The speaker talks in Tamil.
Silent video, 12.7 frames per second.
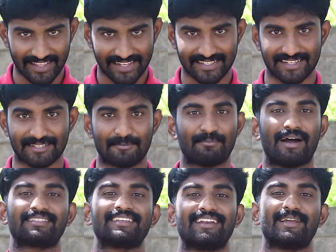இந்த எக்ஸசைஸ்
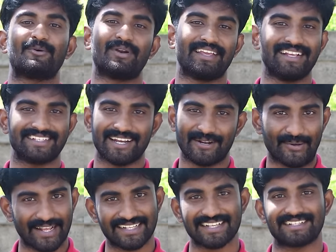பார்த்தீங்களா எவ்வளோ
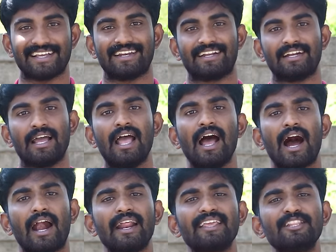ஈஸியான ஒரு எக்ஸசைஸாக இருக்குன்னு
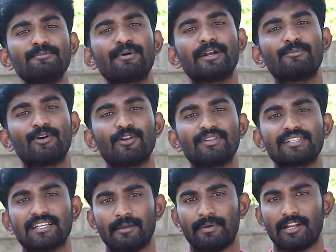ஆனால் இது பண்ண போது
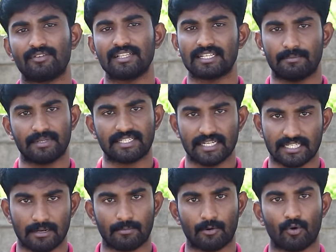வந்து சில பேருக்கு வந்து சில
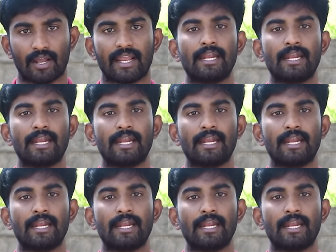மிஸ்டேக்ஸ்லாம் பண்ணுவாங்க